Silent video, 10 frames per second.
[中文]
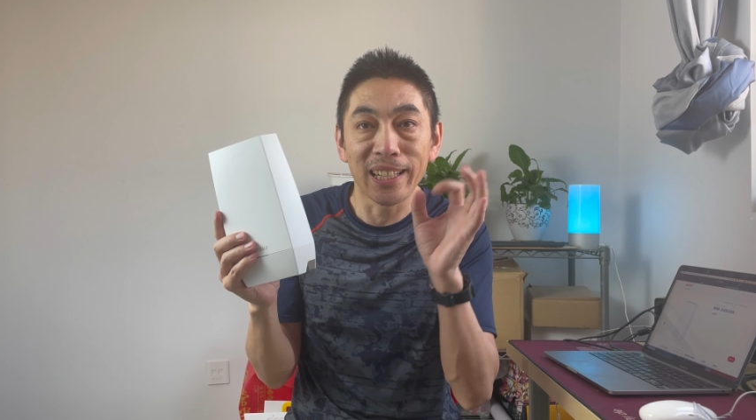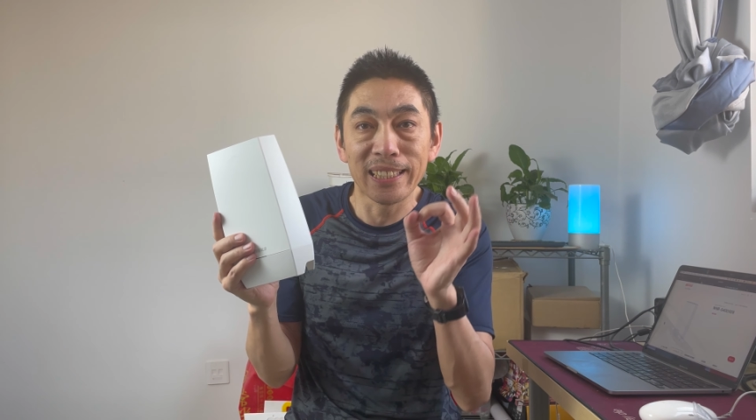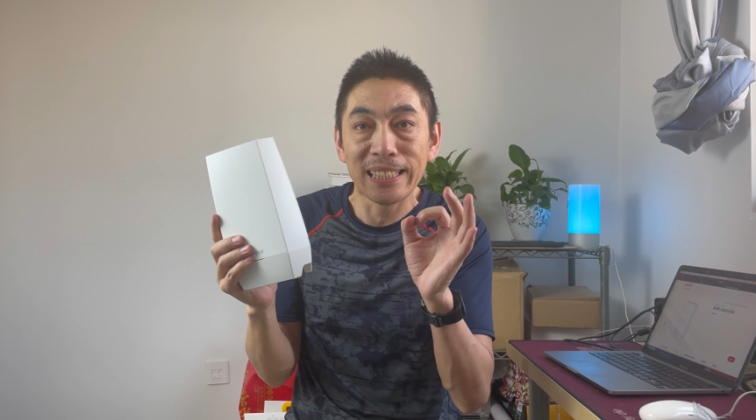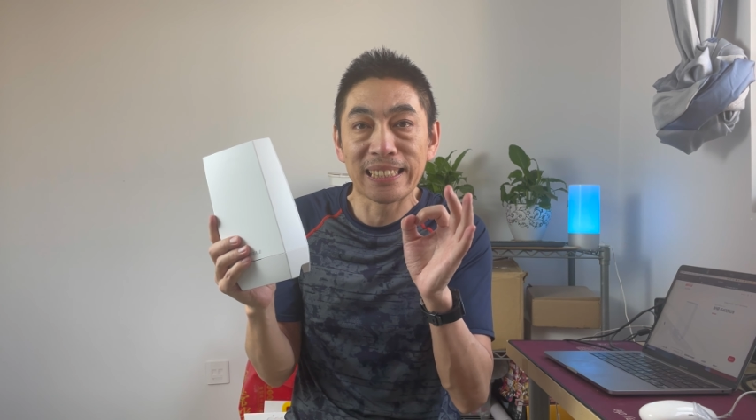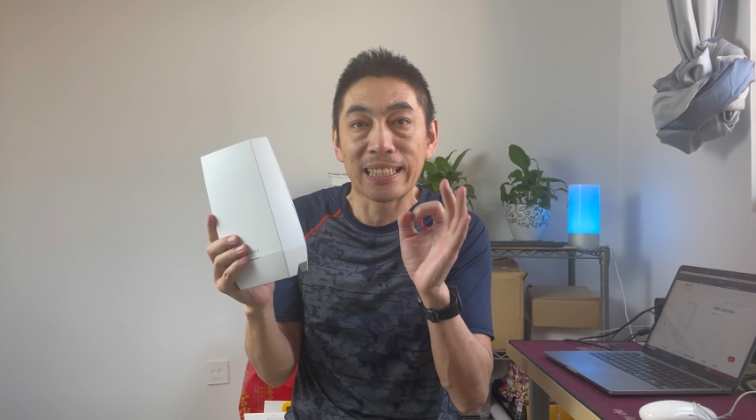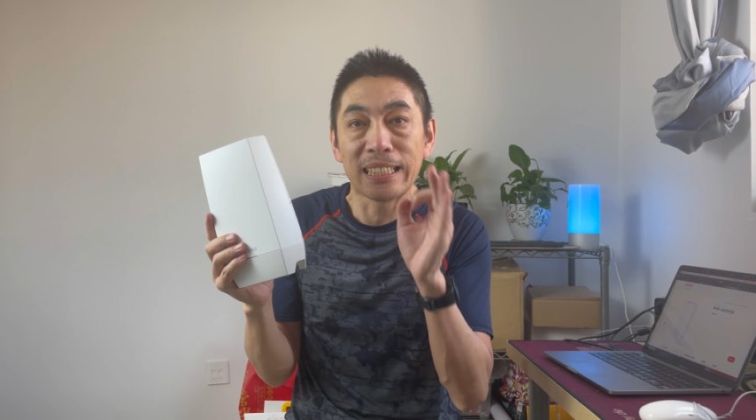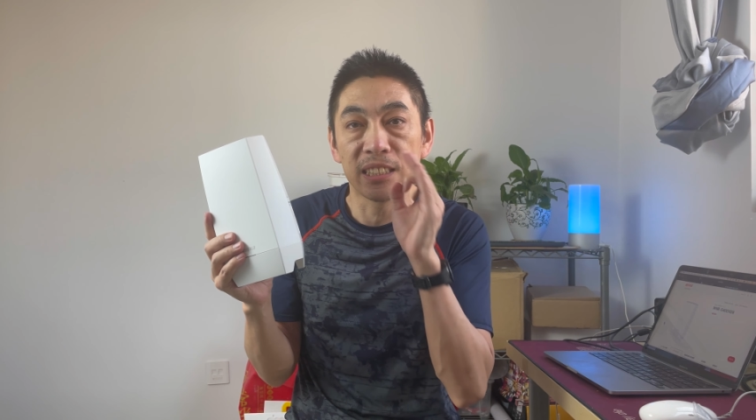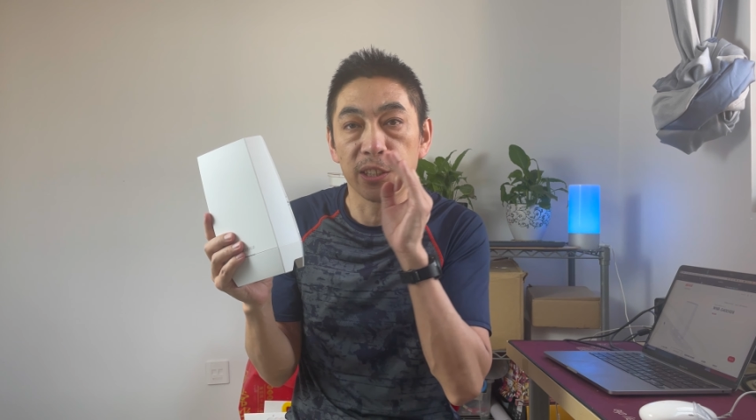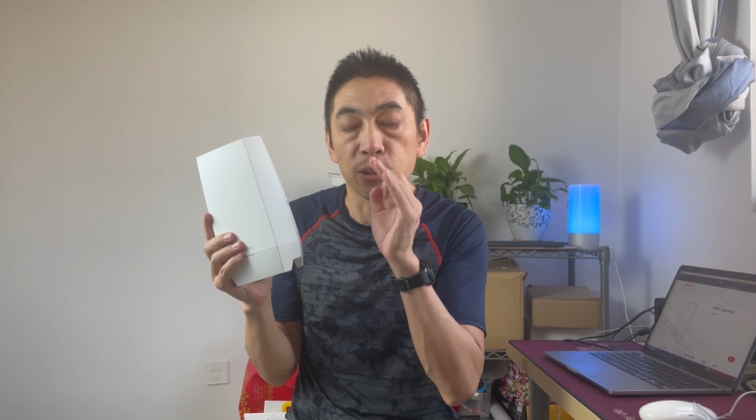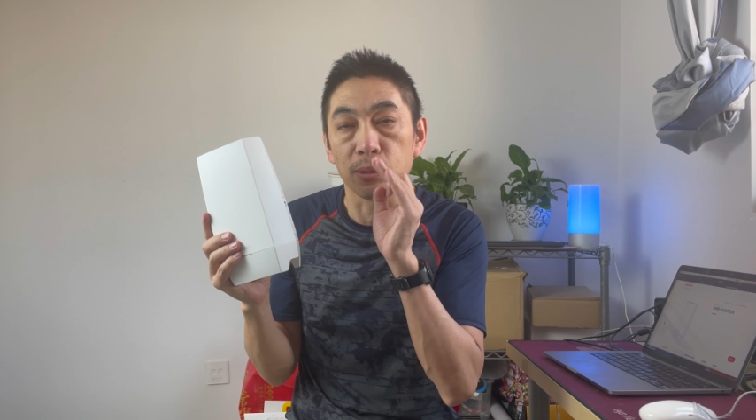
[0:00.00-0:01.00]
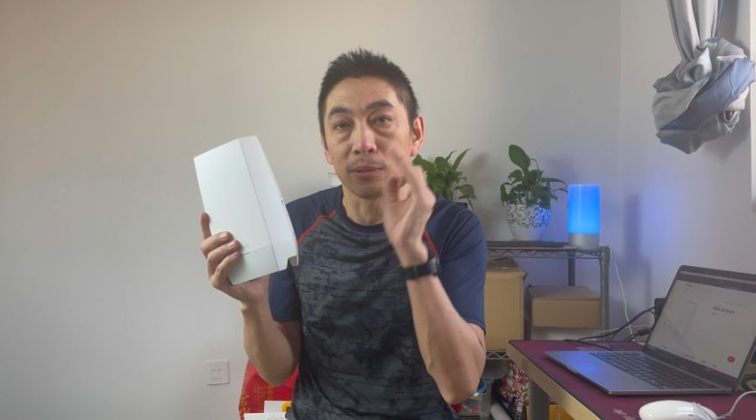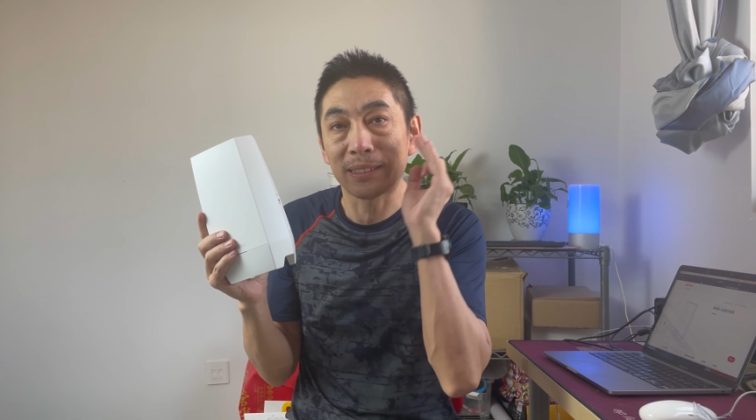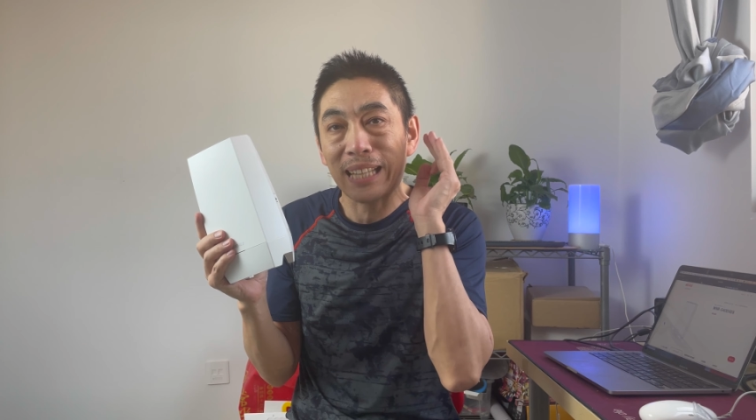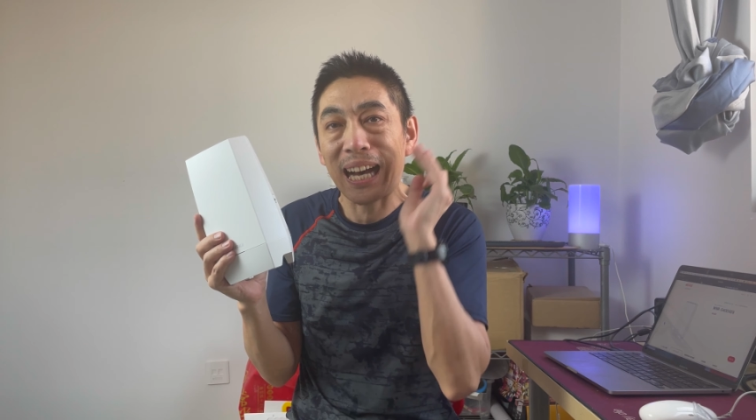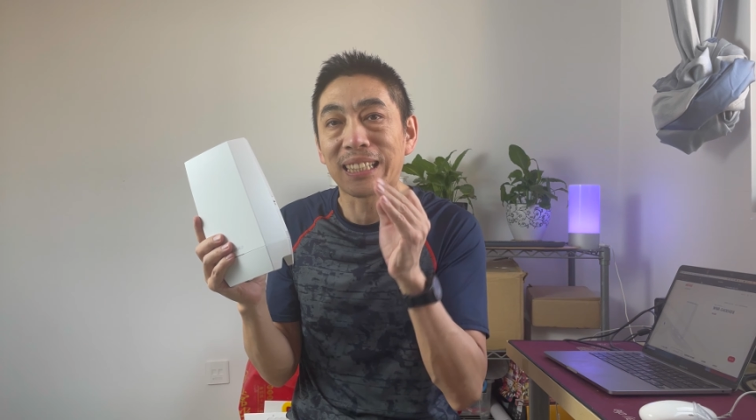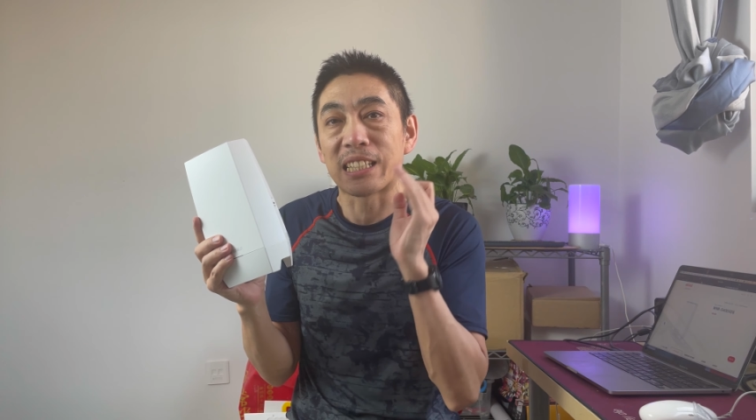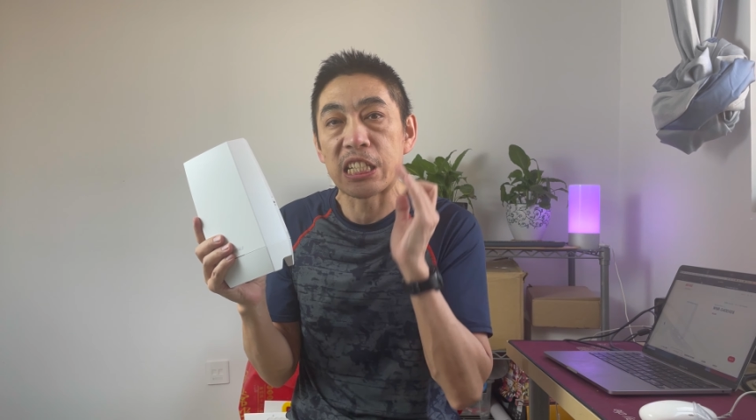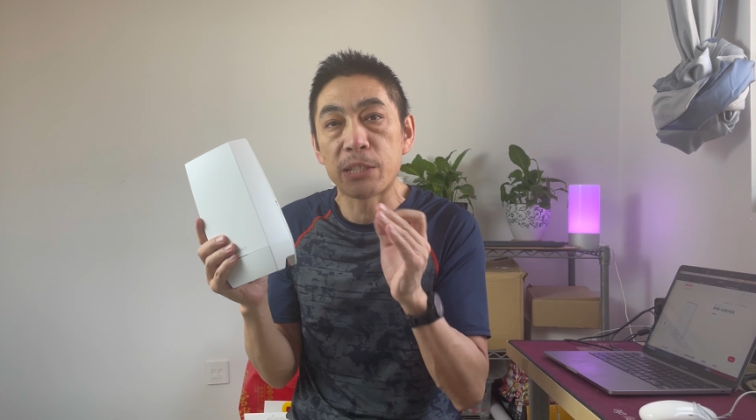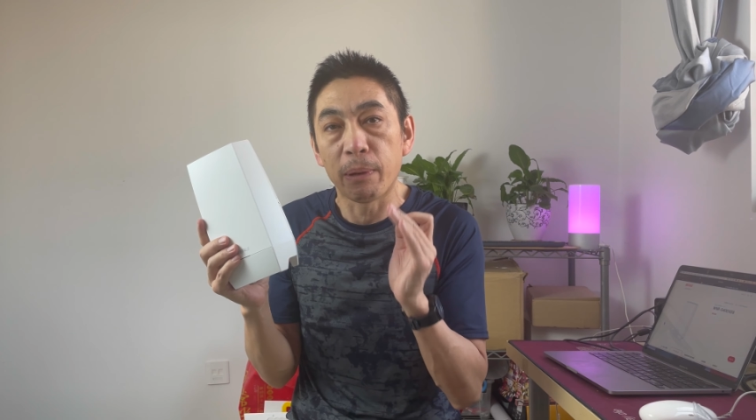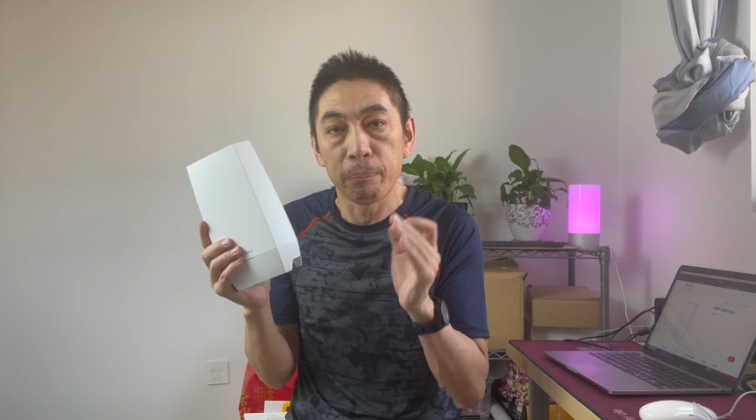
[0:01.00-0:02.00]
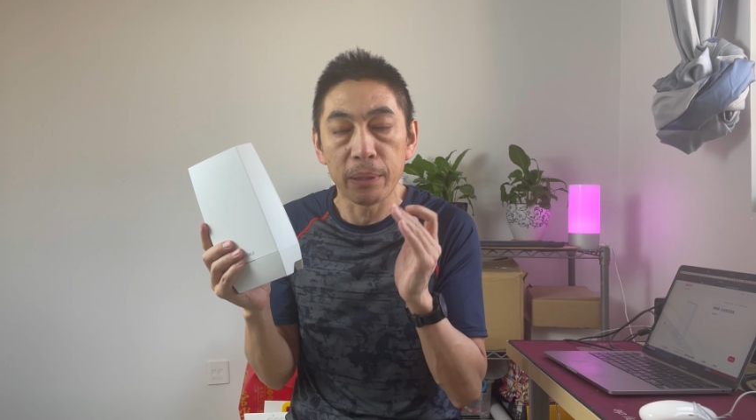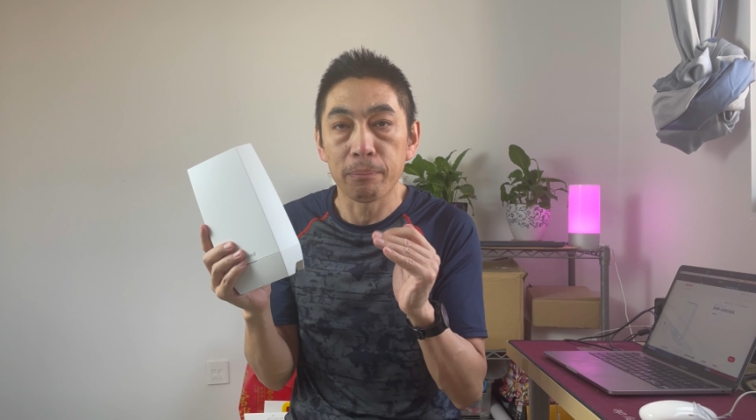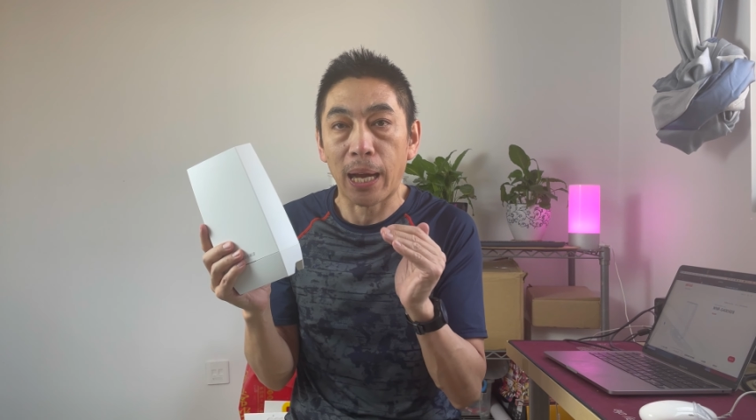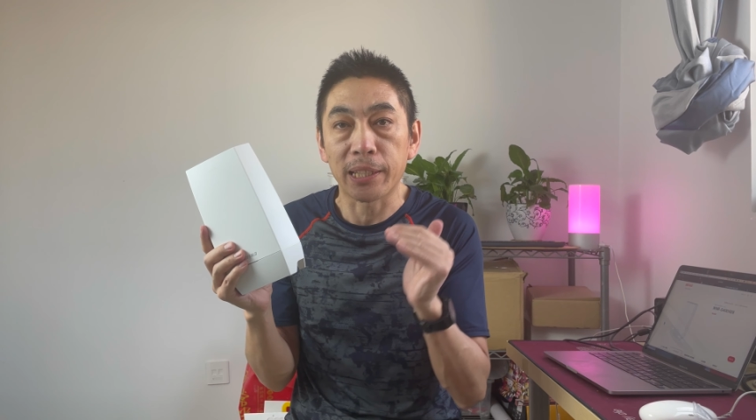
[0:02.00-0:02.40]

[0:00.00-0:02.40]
NEC 这种大的日本品牌，